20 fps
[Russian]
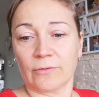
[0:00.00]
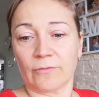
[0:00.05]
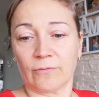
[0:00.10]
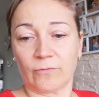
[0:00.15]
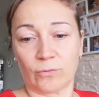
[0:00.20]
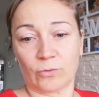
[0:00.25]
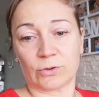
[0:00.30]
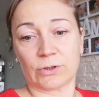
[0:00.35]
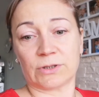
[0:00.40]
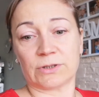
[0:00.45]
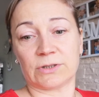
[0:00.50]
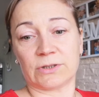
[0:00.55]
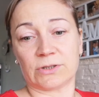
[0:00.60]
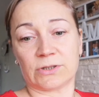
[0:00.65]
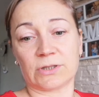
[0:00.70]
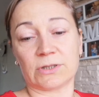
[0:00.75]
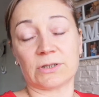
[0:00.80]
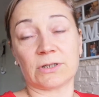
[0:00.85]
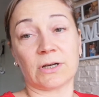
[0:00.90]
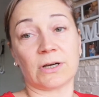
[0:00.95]
Вот, а
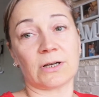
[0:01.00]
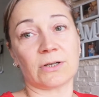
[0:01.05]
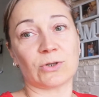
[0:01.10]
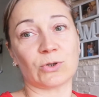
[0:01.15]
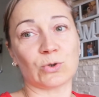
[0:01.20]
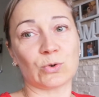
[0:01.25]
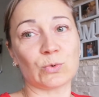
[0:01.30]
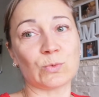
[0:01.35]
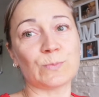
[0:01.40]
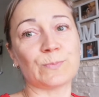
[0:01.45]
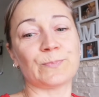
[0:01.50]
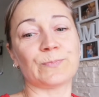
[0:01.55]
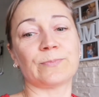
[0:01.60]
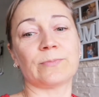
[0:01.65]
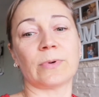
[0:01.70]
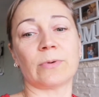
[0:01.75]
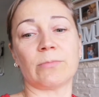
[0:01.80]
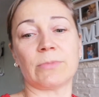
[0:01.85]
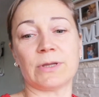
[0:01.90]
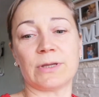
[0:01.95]
сейчас я хочу
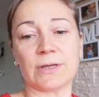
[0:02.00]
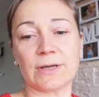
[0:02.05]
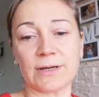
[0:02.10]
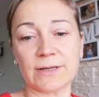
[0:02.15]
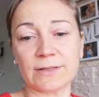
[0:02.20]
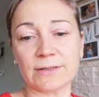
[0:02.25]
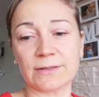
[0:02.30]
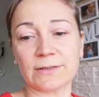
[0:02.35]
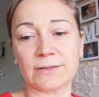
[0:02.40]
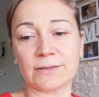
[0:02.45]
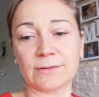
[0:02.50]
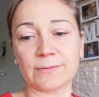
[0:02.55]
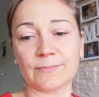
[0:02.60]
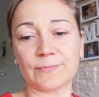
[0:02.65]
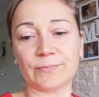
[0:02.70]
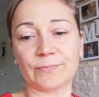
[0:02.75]
поменять